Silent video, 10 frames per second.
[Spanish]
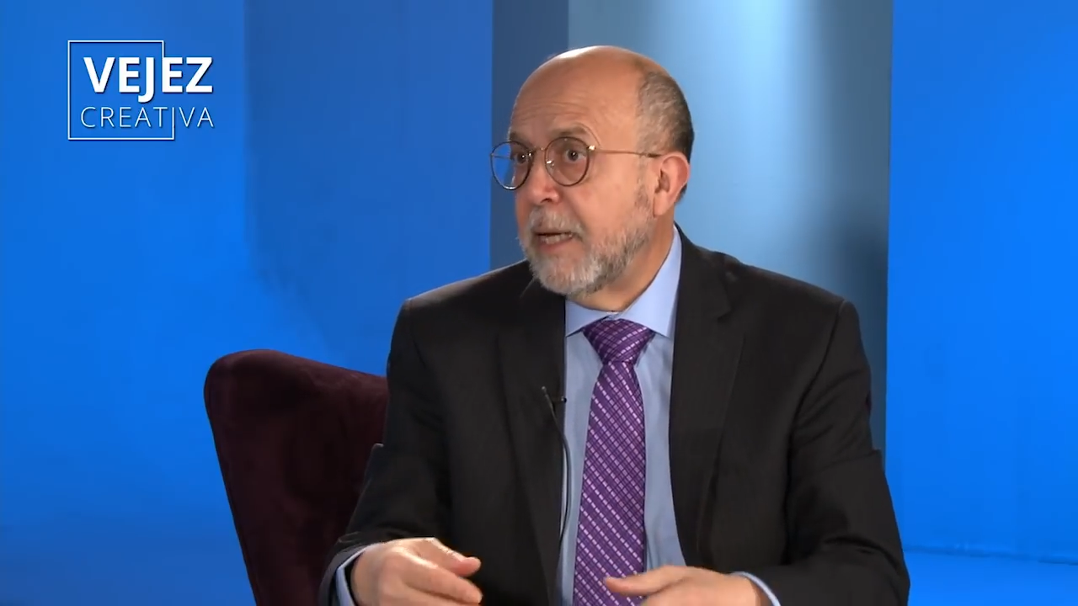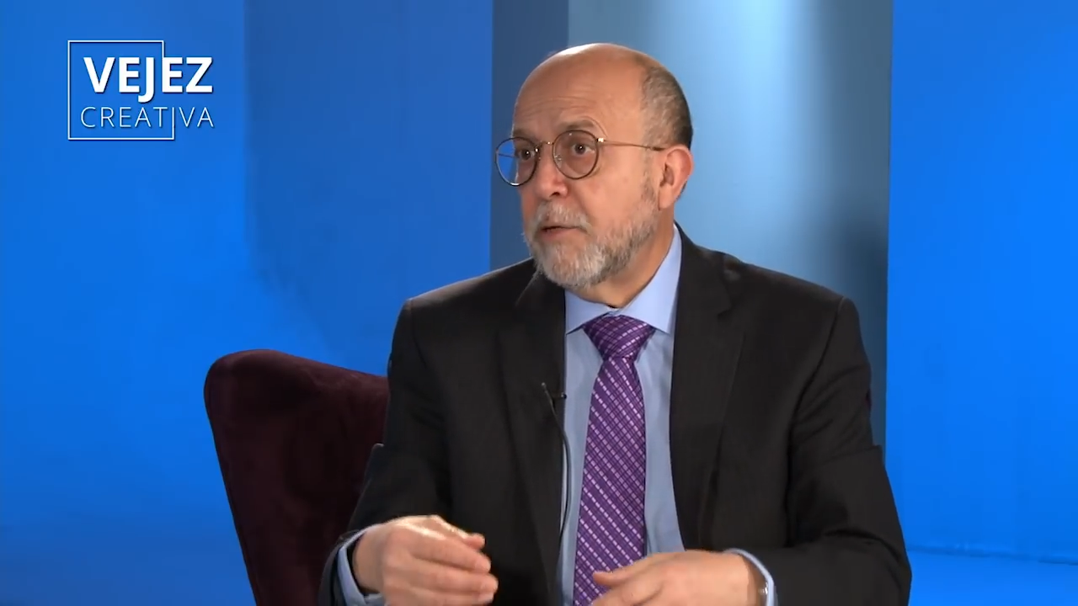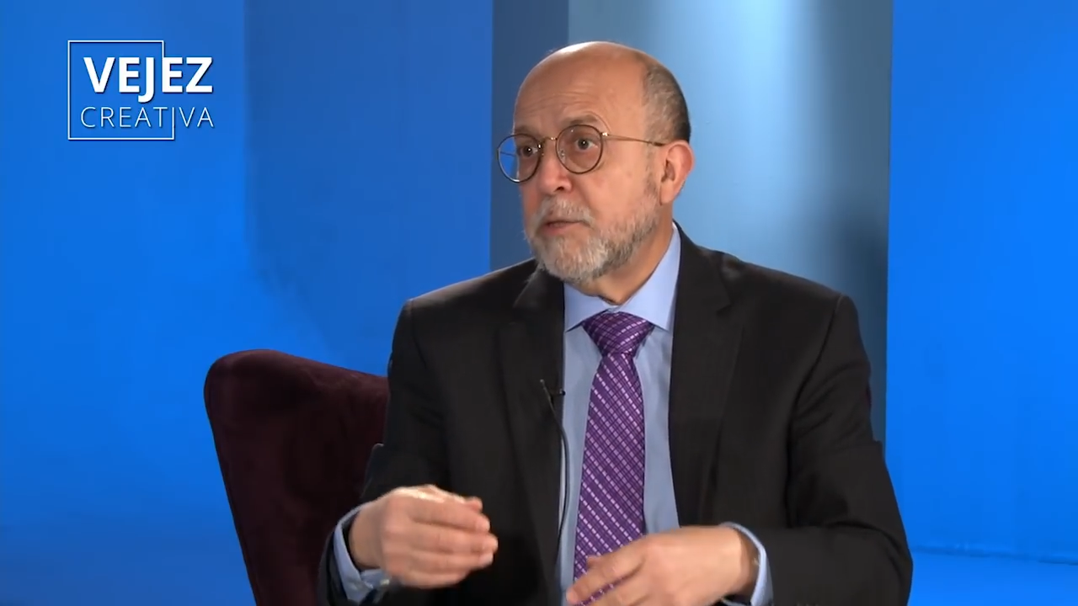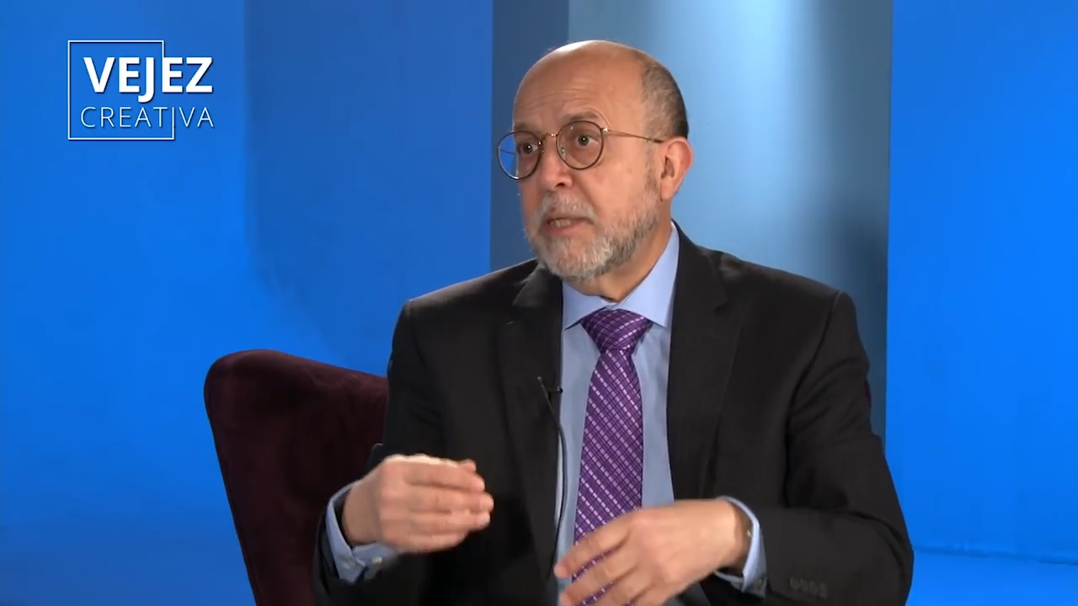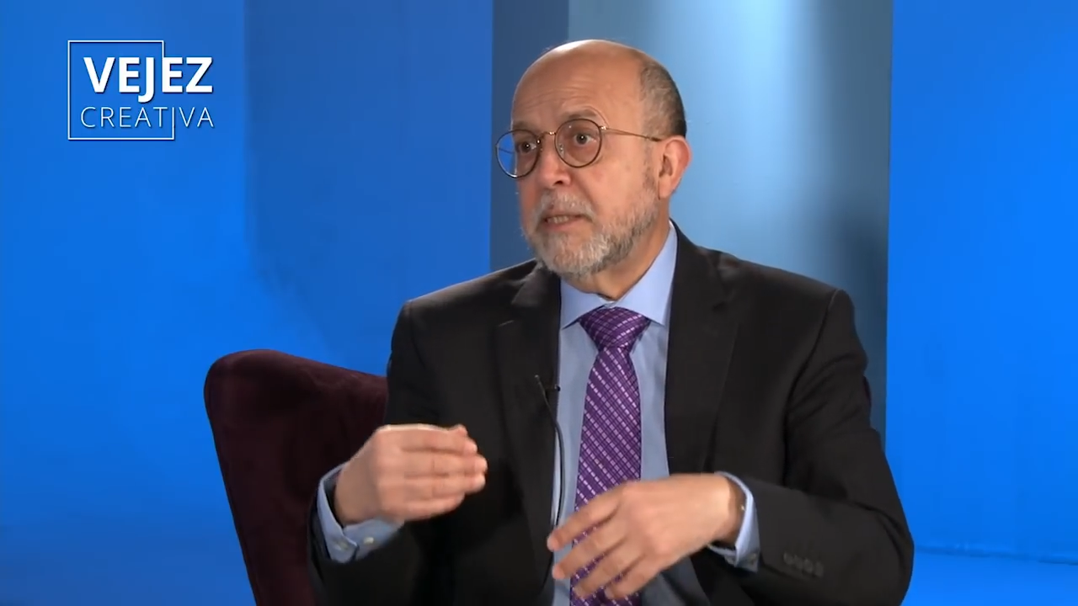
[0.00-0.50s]
en
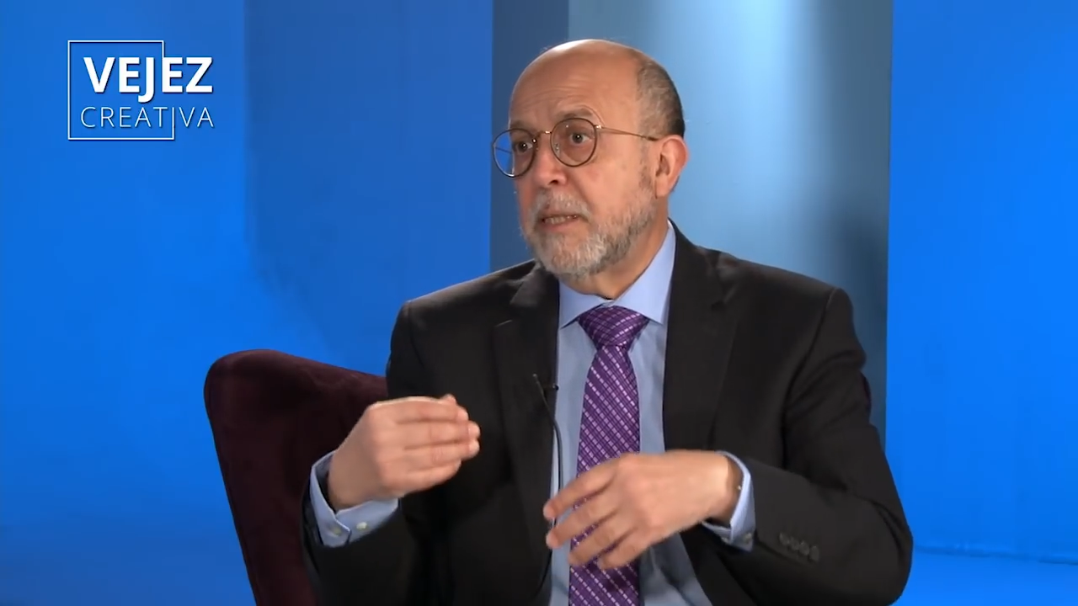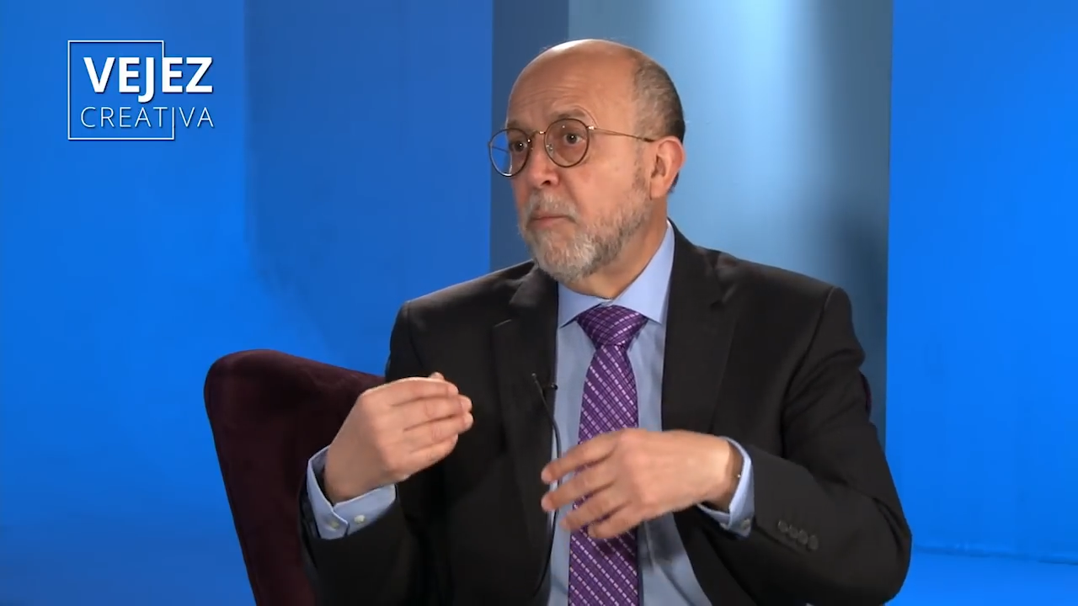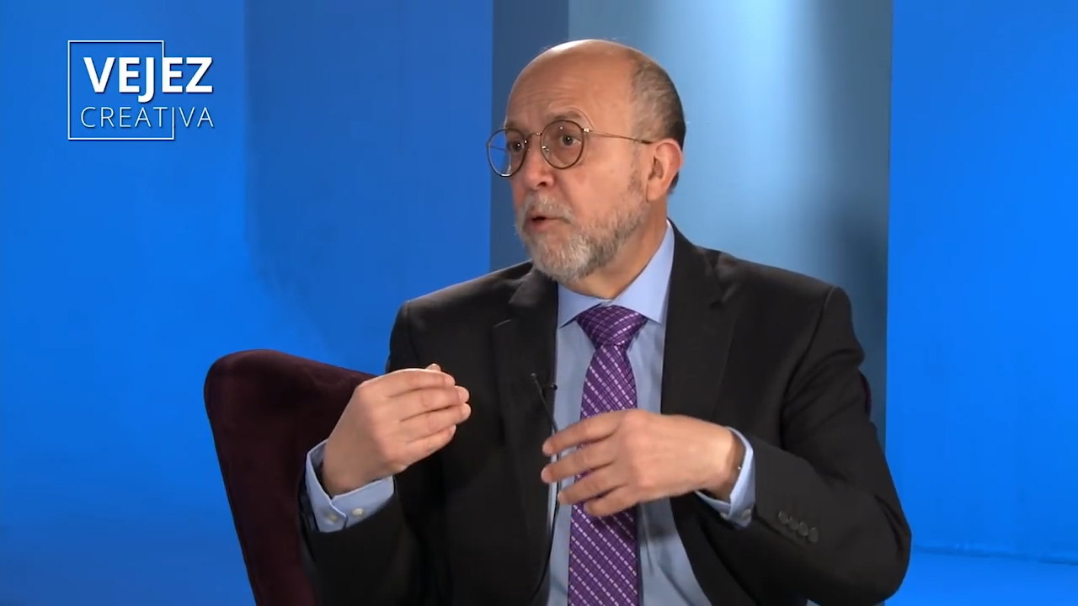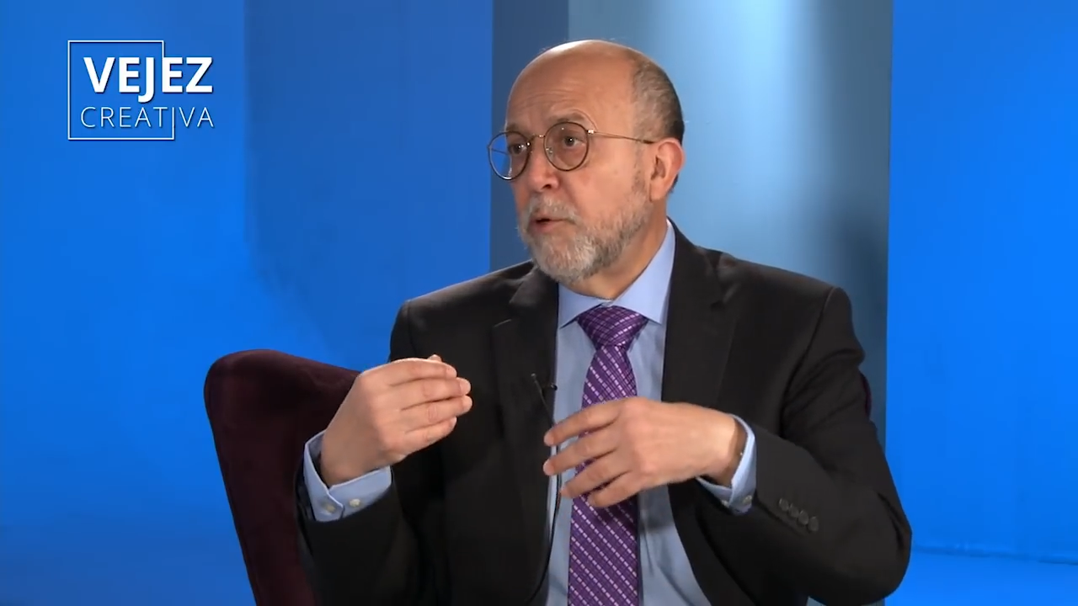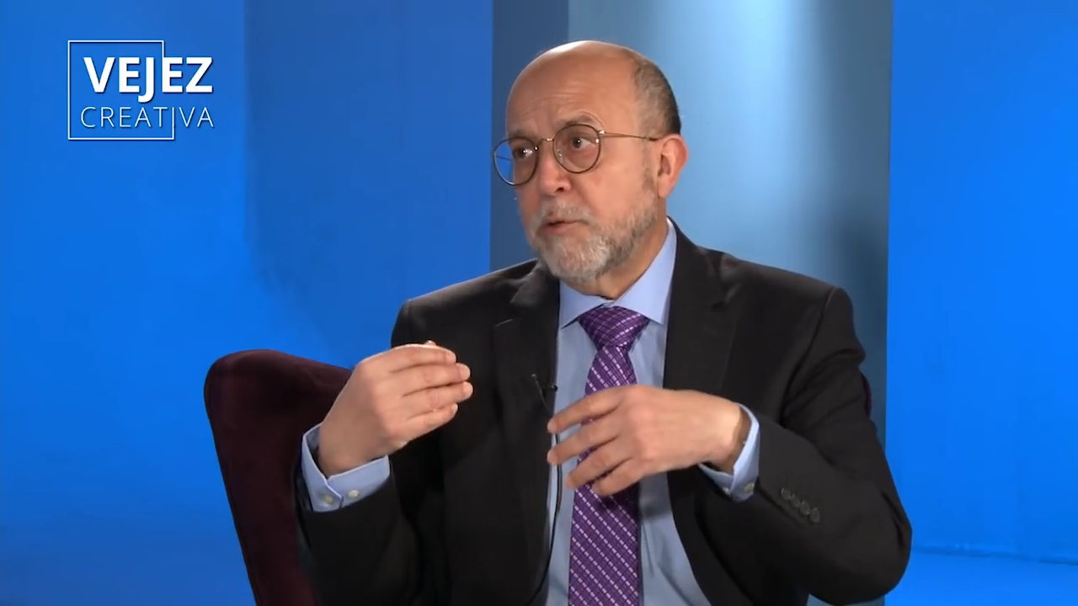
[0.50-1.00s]
los
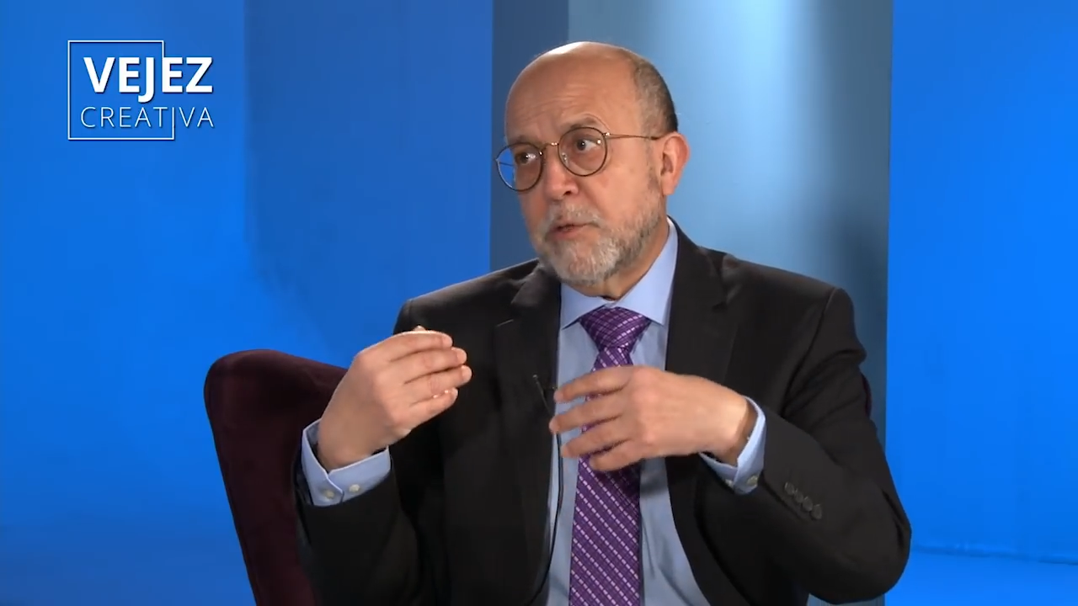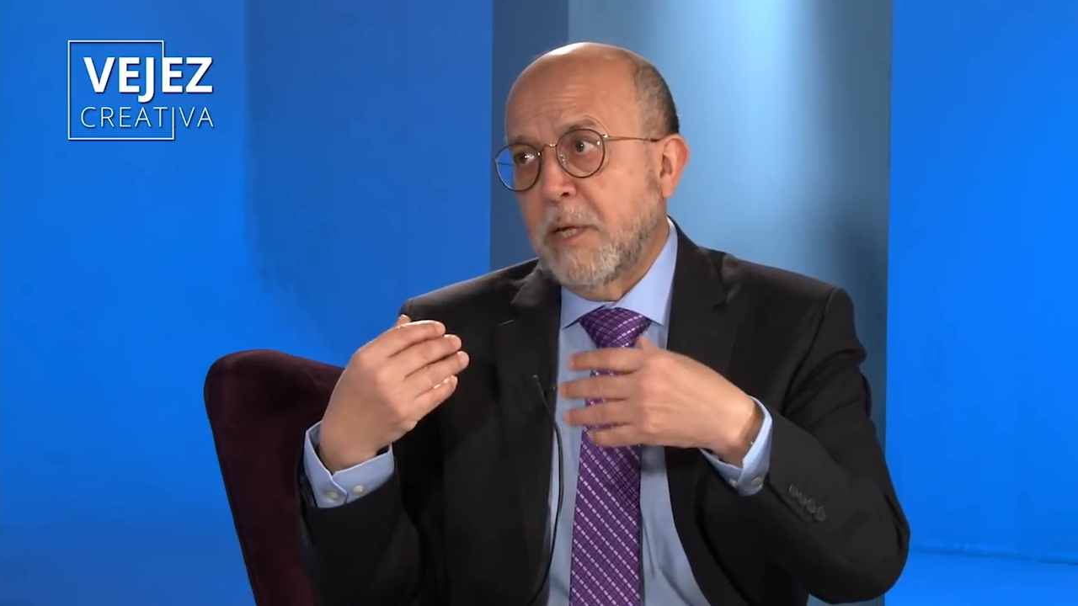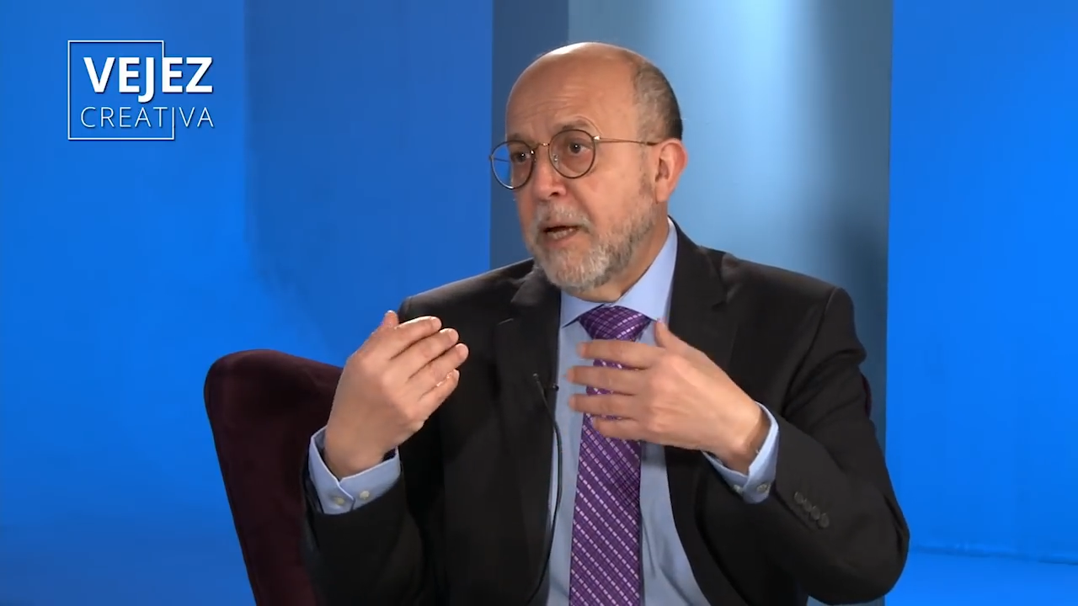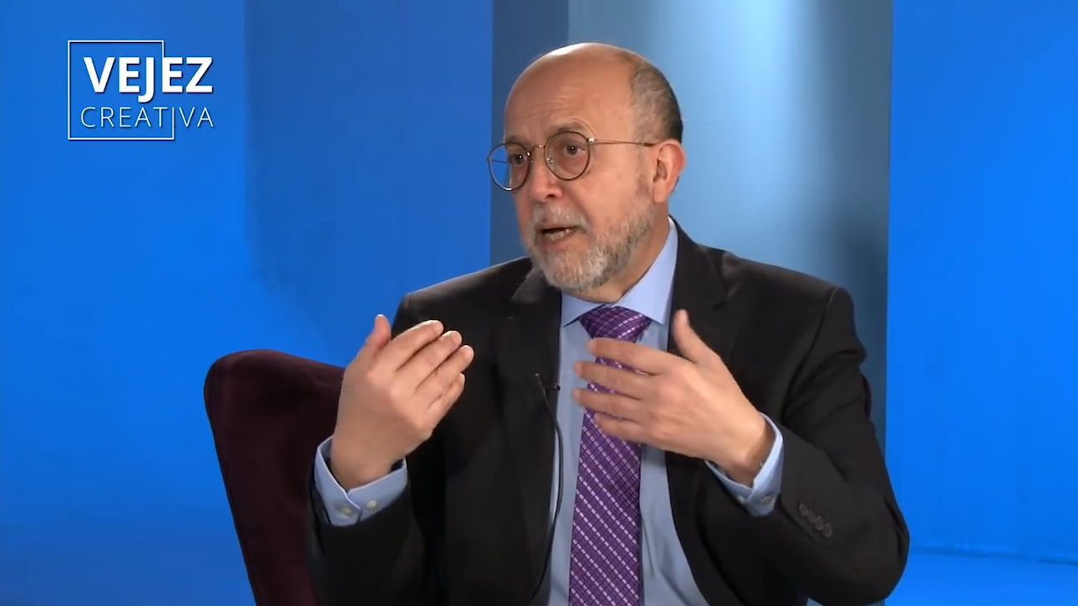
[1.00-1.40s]
testimonios,